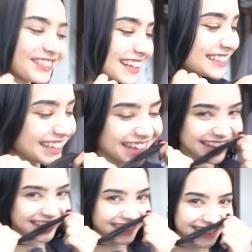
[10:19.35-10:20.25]

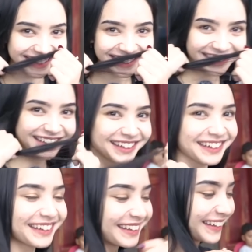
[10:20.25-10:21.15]
apanya tebak
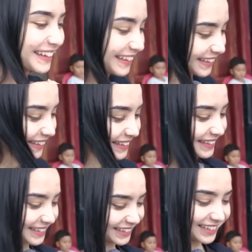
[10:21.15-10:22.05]
lagi mau nggak
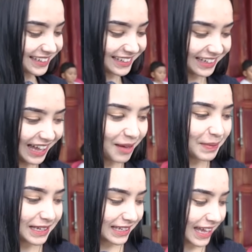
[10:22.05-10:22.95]

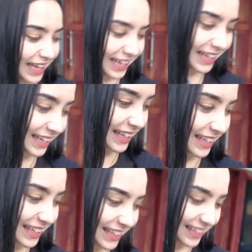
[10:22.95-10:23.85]
apanya
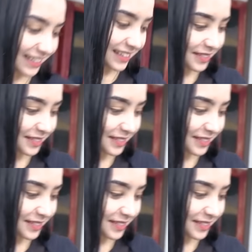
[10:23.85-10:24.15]
tebak ya